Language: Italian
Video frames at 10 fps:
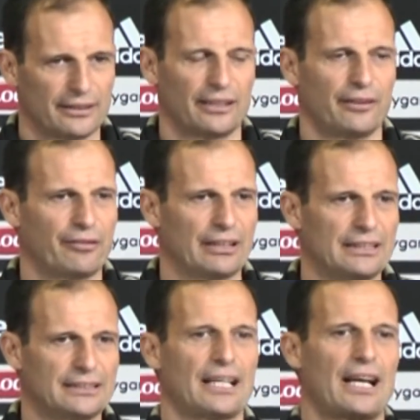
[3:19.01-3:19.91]

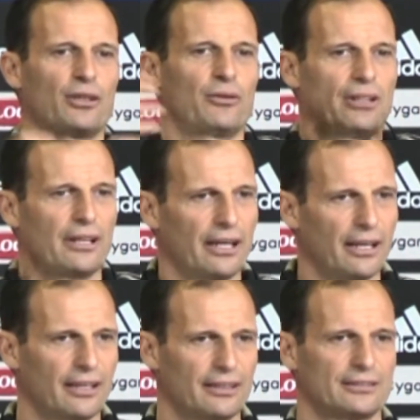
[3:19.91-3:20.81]
enfatizzare,
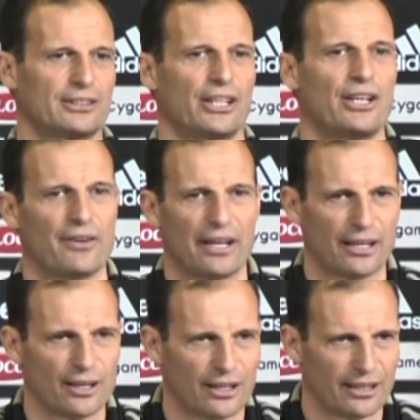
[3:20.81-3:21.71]
dovete
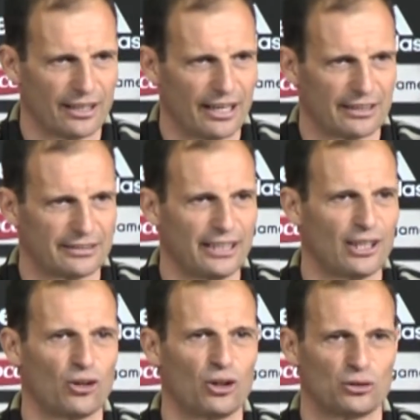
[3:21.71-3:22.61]
scrivere, eh,
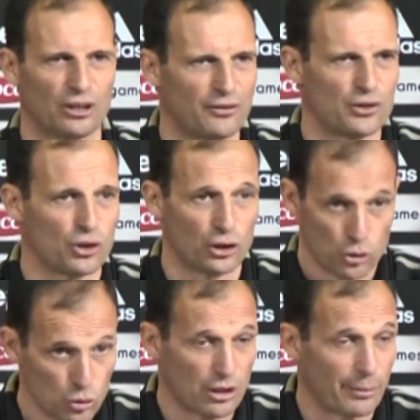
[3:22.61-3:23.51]
articoli o televisioni,
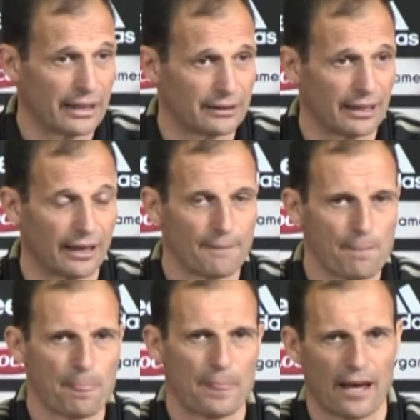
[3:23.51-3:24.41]
giustamente,
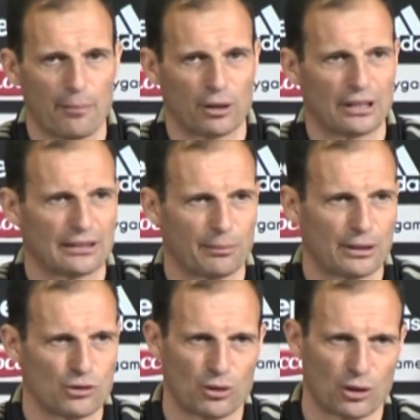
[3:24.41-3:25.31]
eh, però dall'altra
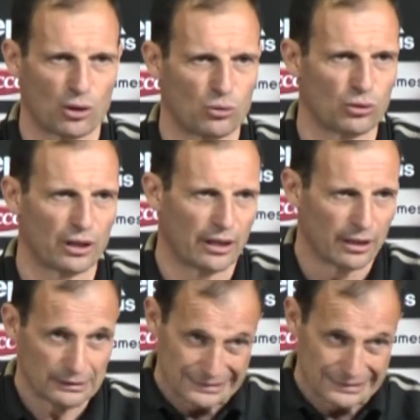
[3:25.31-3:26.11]
parte ci vuole qualcuno che